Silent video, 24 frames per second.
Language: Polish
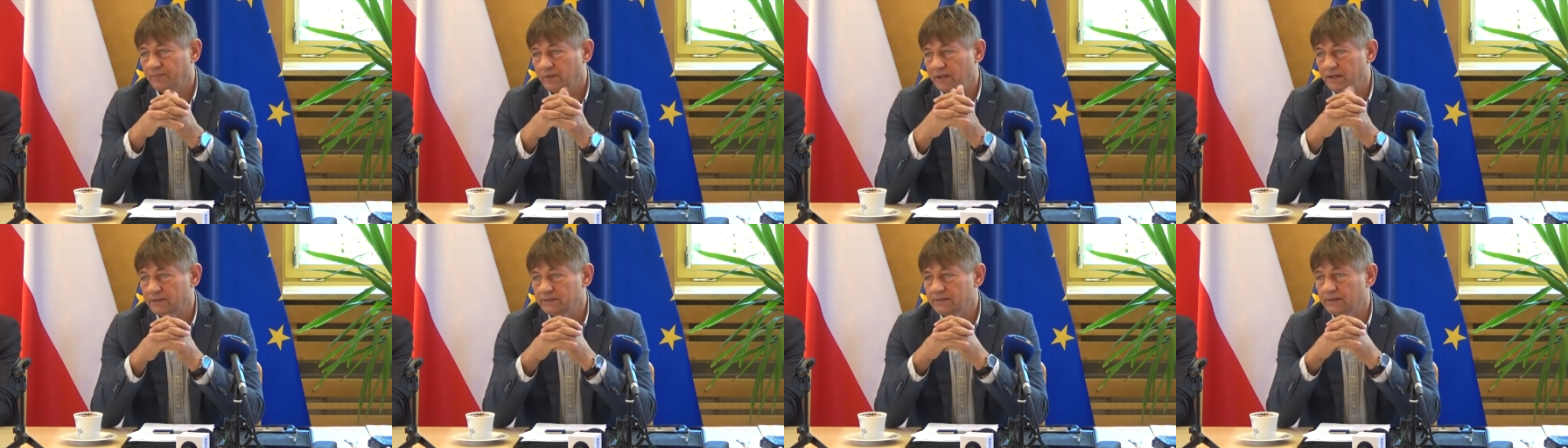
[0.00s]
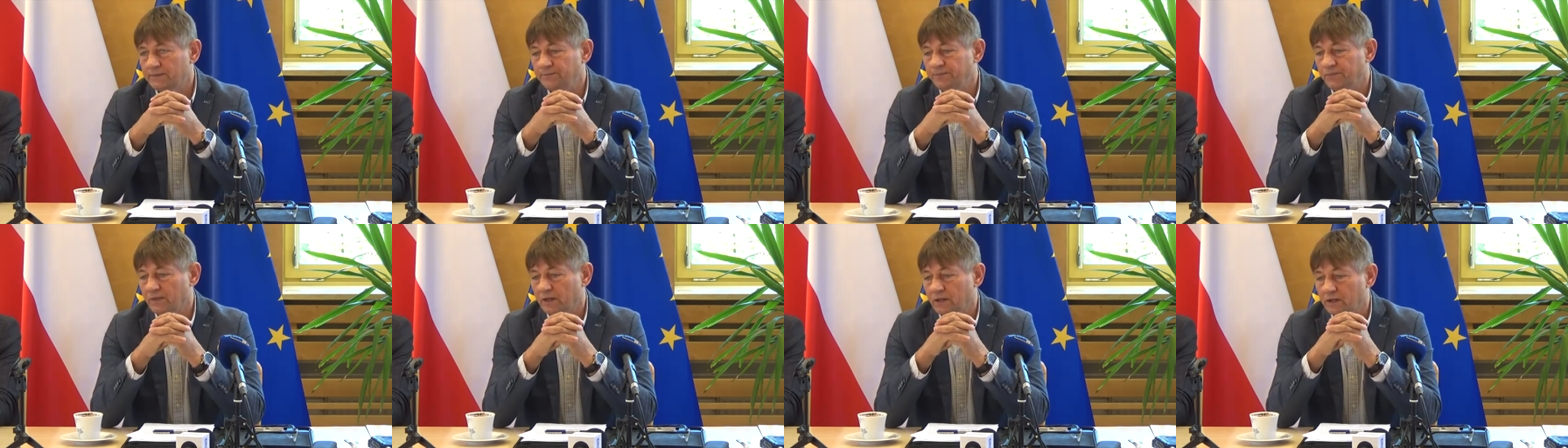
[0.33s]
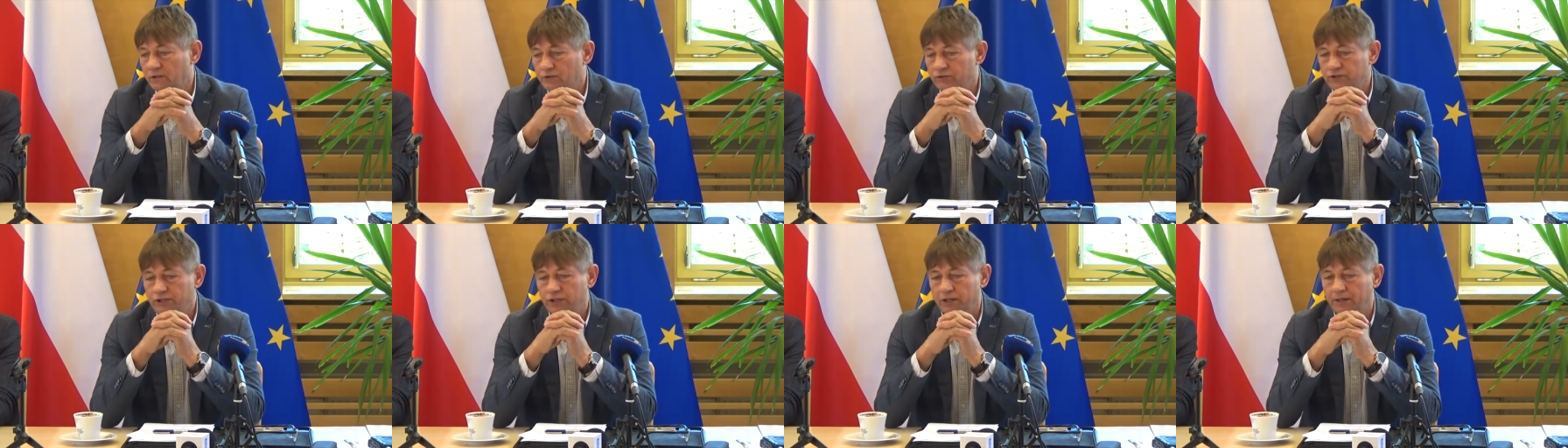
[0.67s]
Jest, mm,
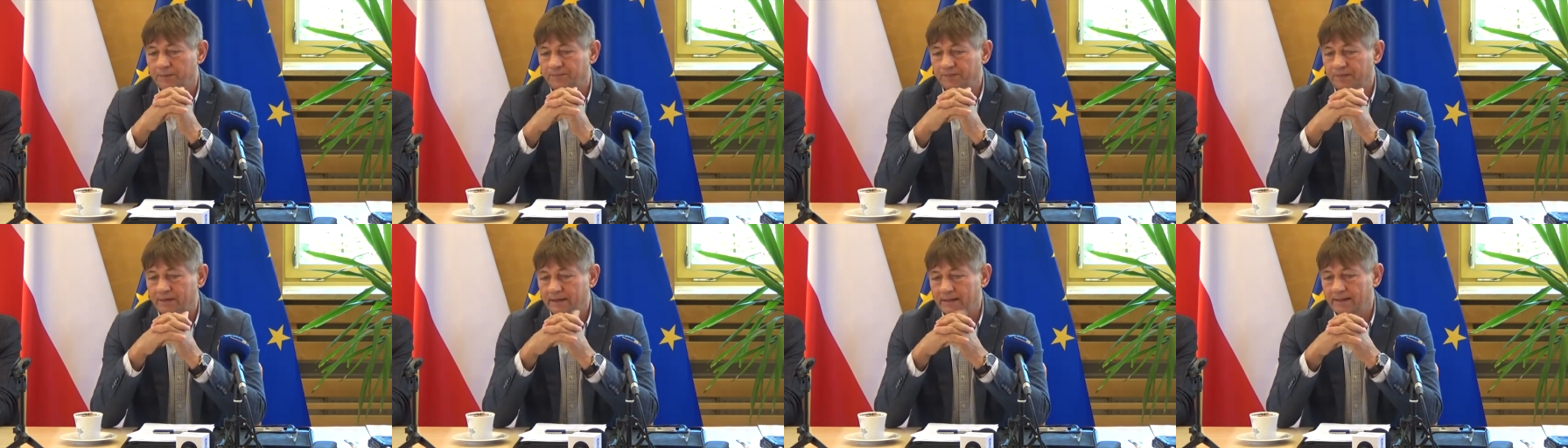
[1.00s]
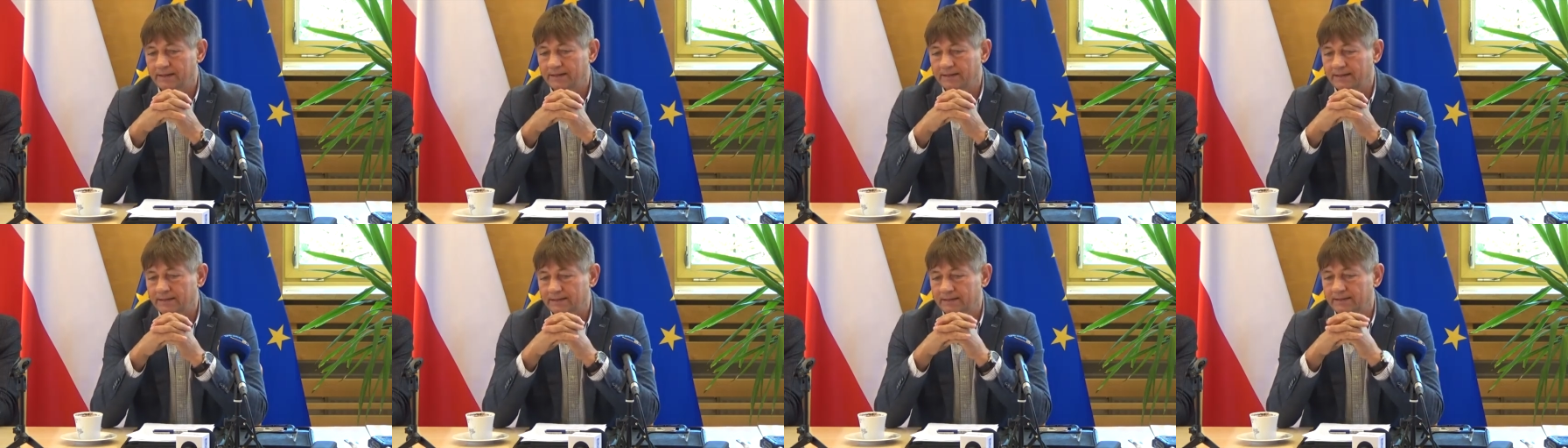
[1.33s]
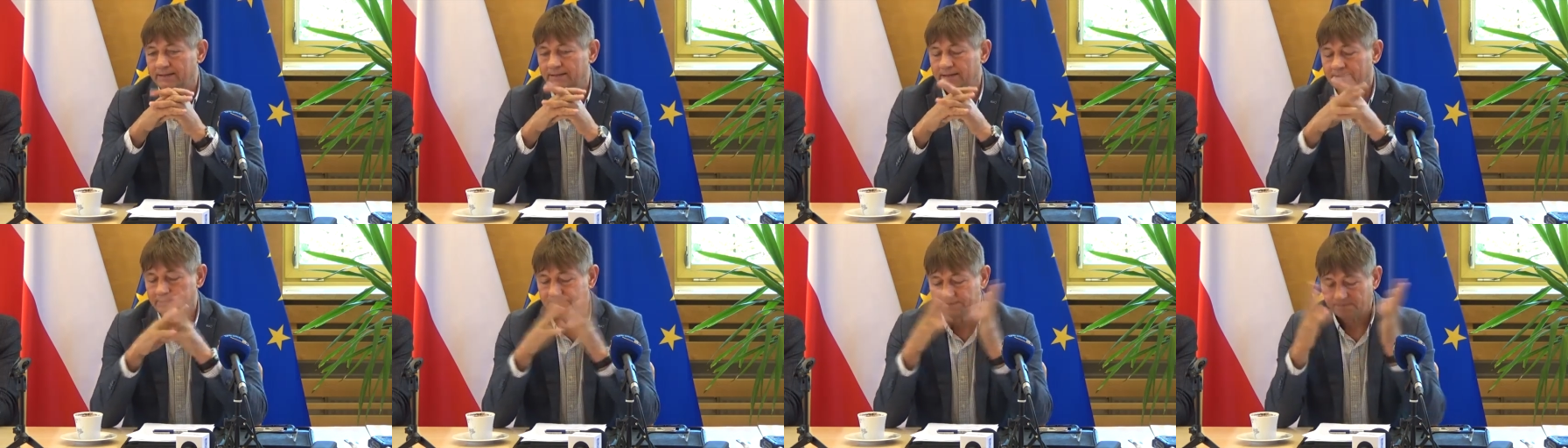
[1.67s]
ludzie mm,
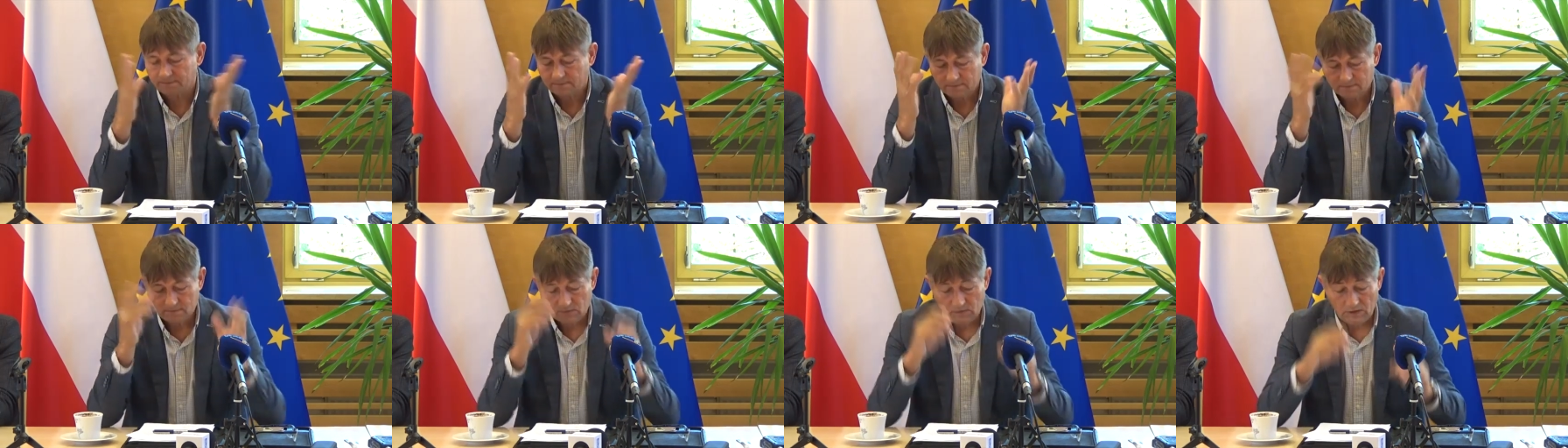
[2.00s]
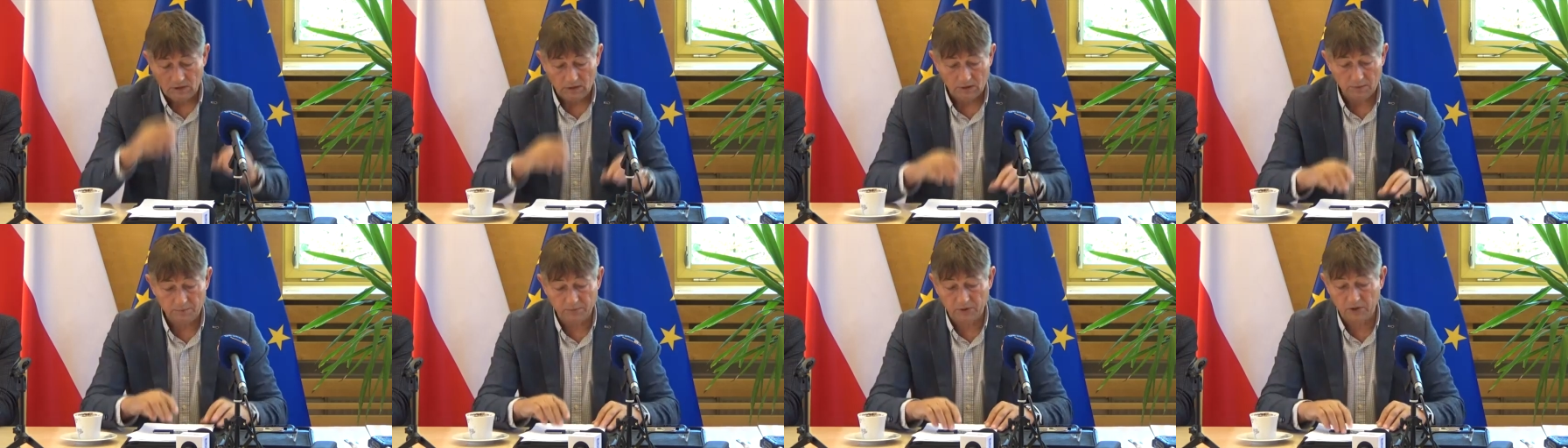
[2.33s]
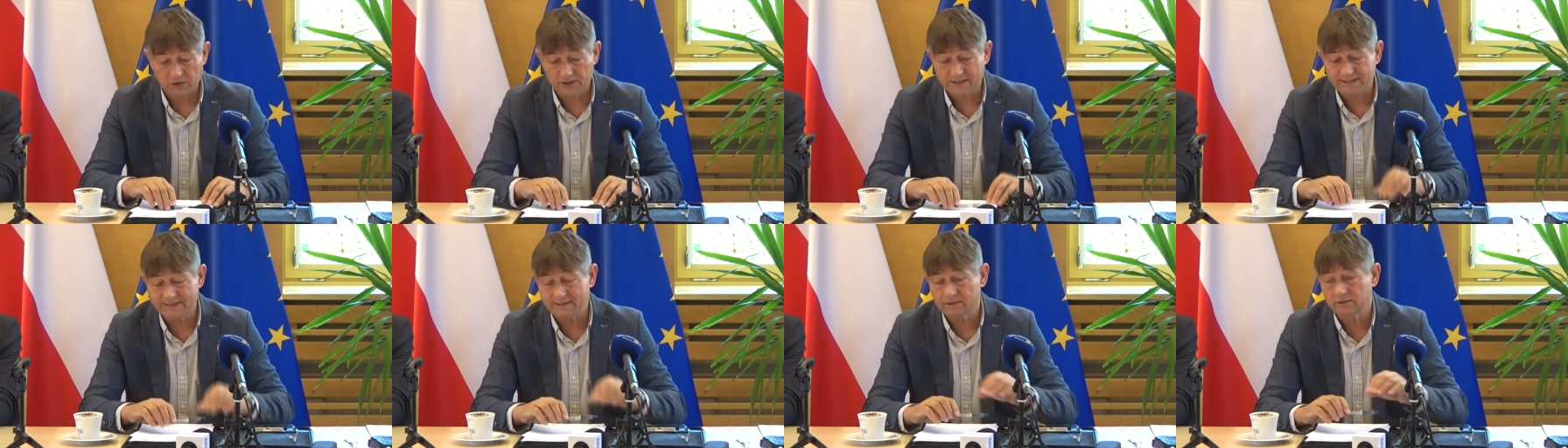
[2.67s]

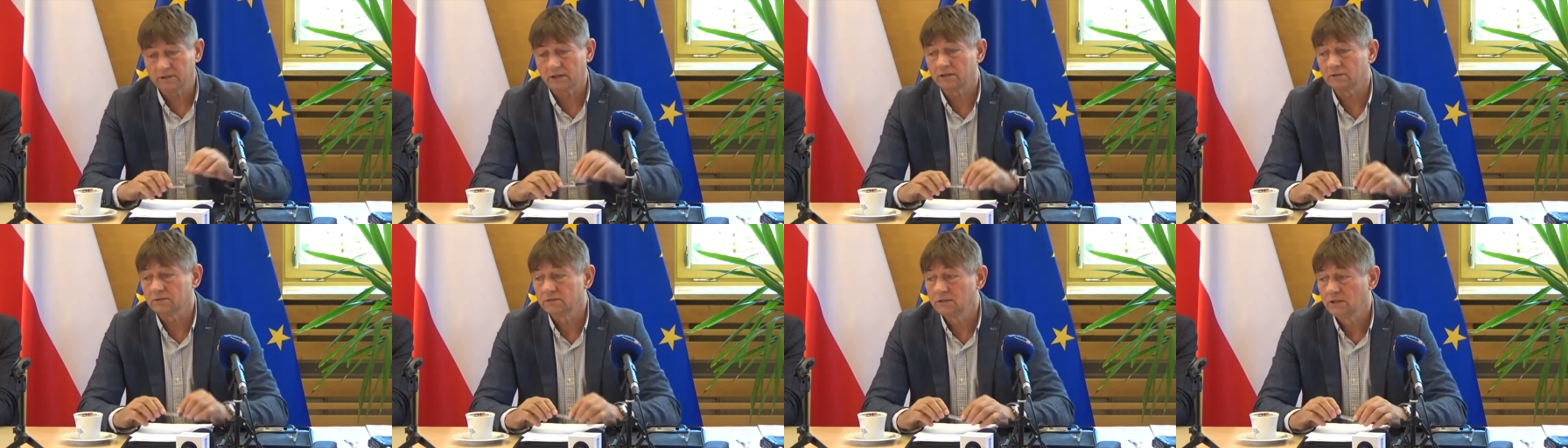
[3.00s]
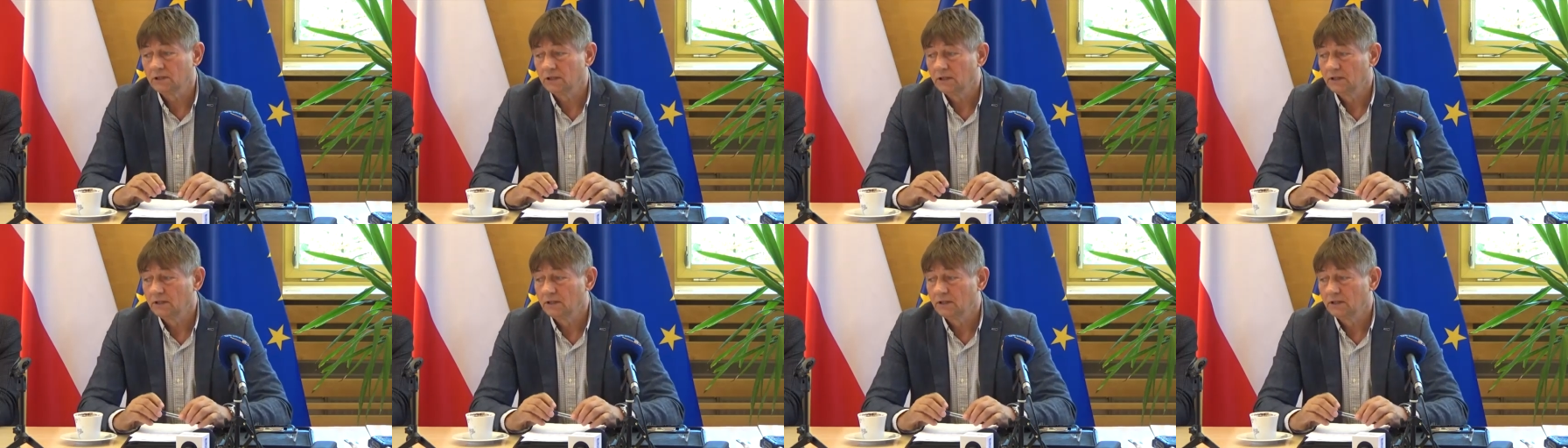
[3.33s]
protestują.